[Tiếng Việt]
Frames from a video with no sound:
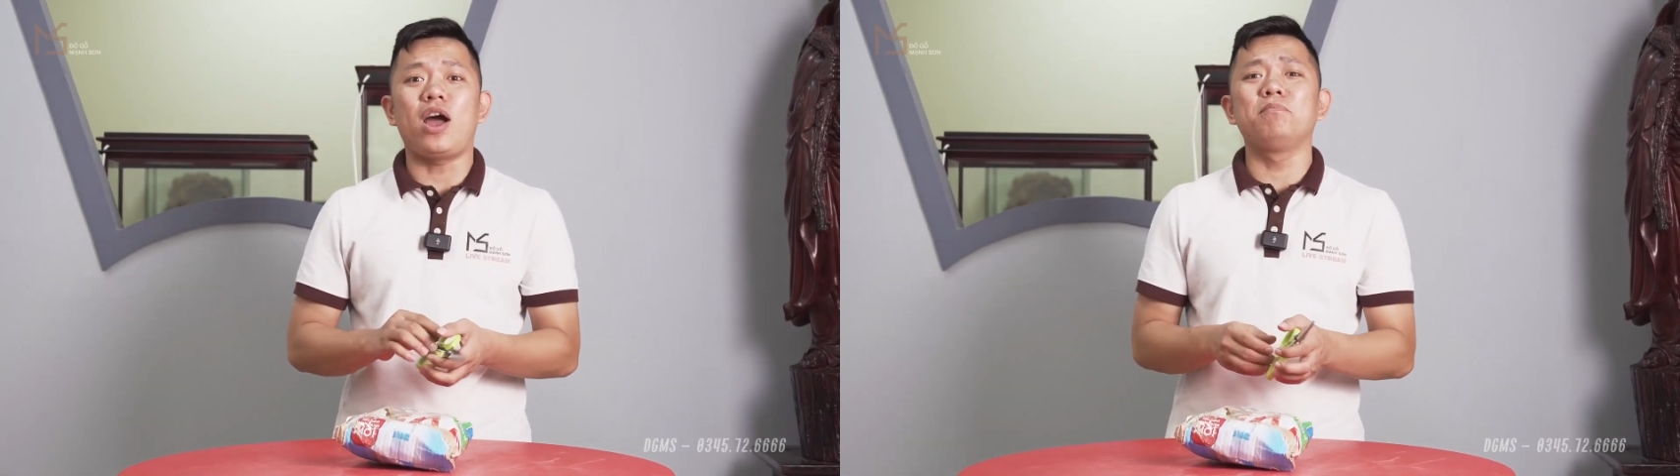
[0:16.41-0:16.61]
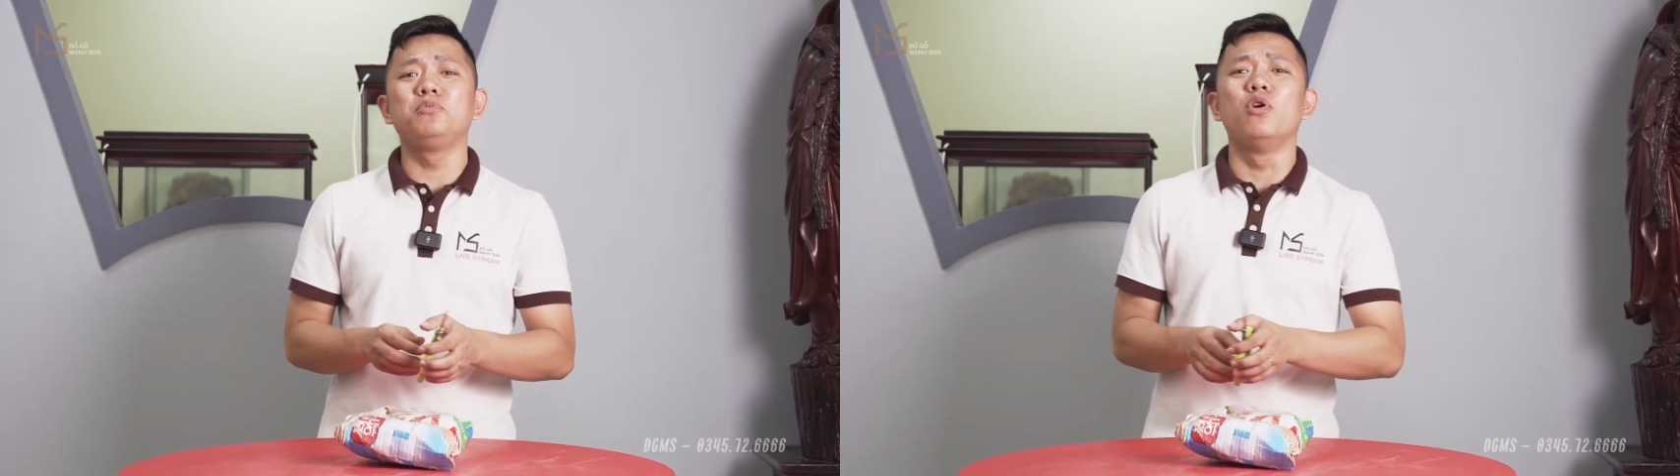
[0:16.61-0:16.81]
cho
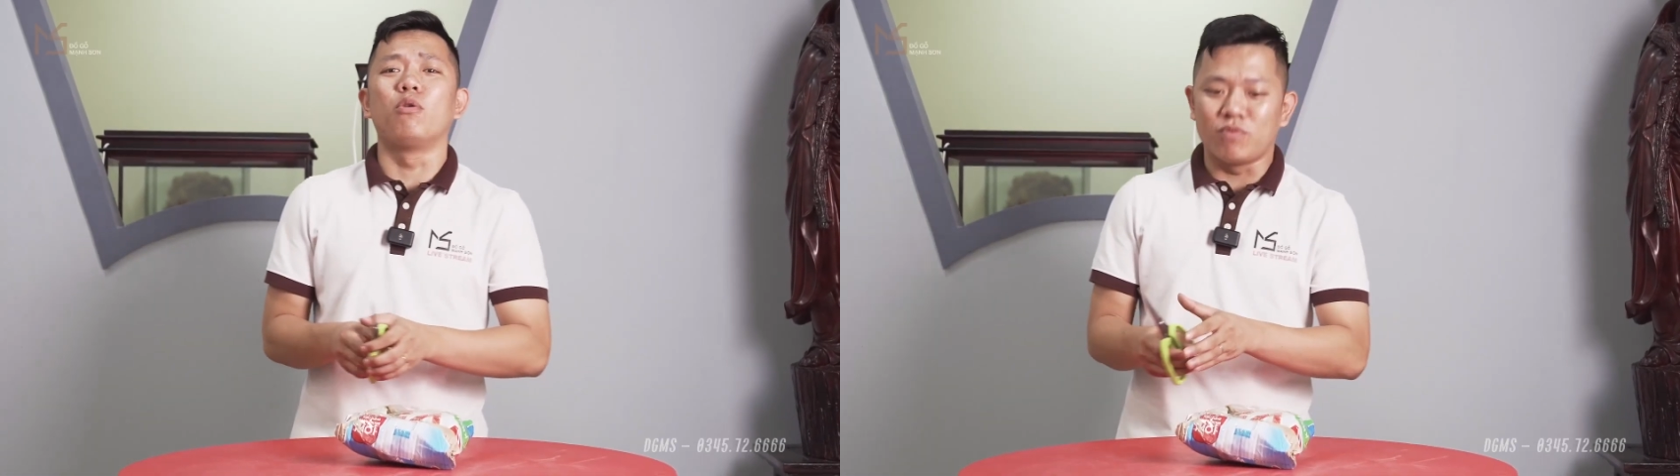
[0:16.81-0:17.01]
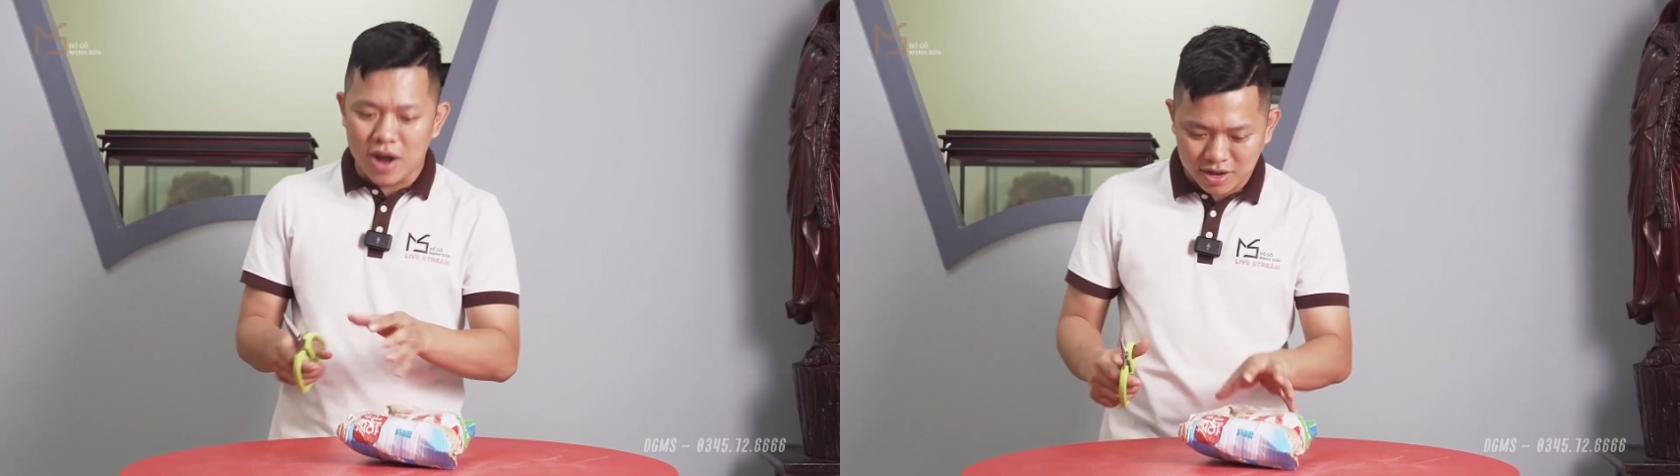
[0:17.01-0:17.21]
em
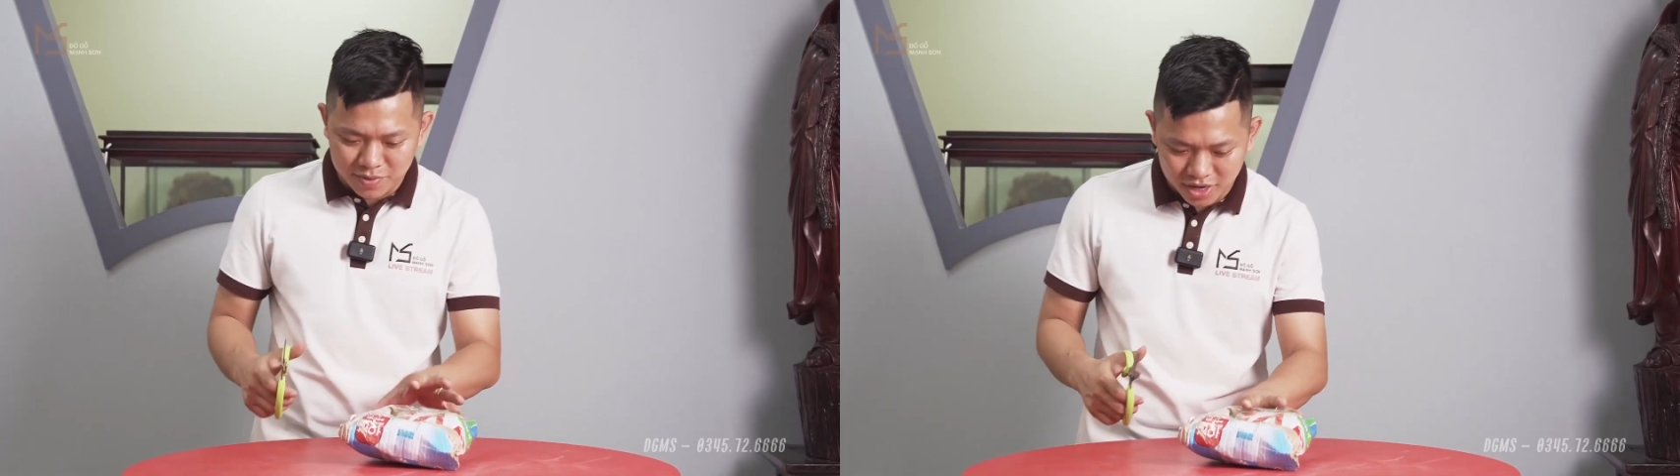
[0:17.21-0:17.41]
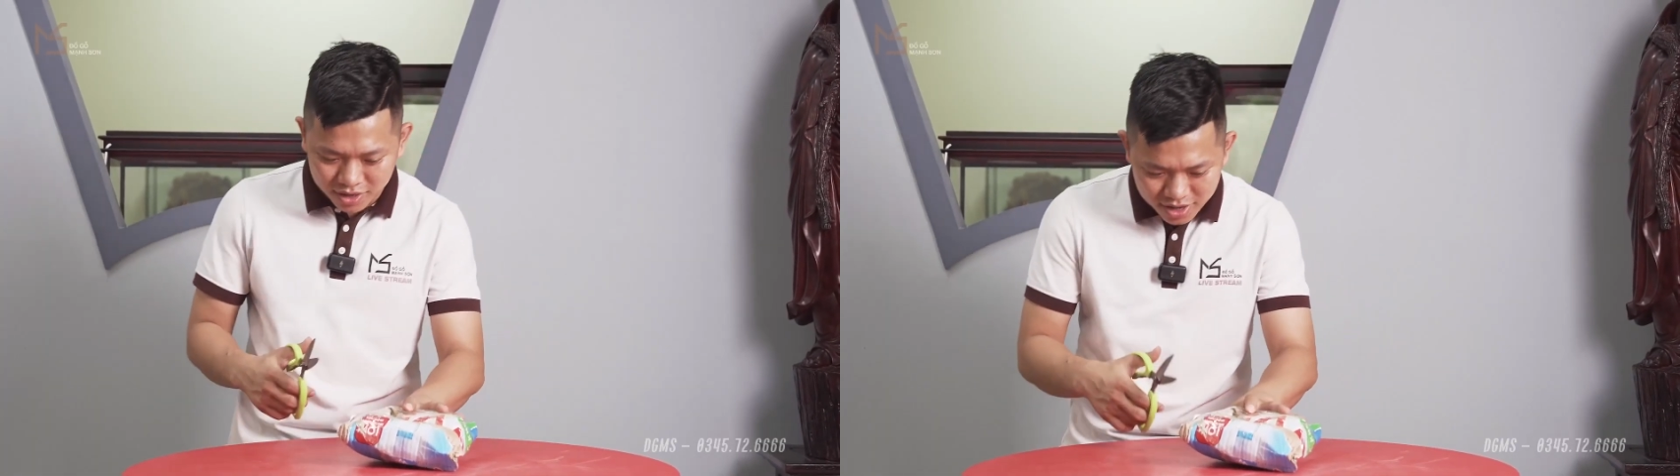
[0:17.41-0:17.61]
đục vào Thì
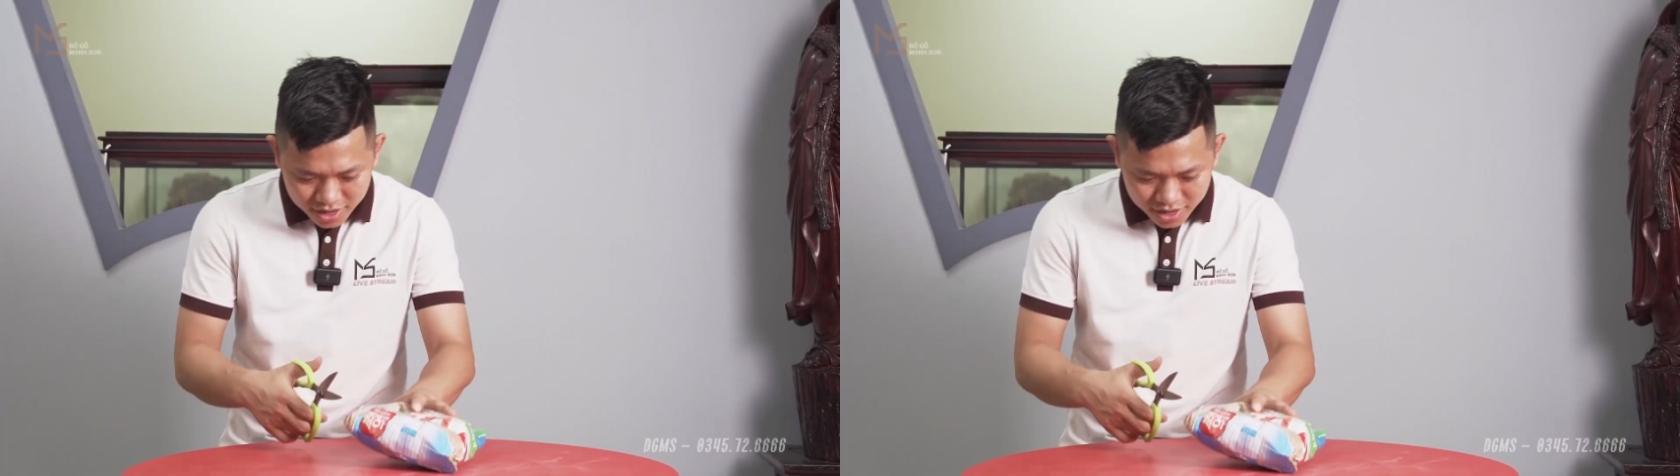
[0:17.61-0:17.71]
bây giờ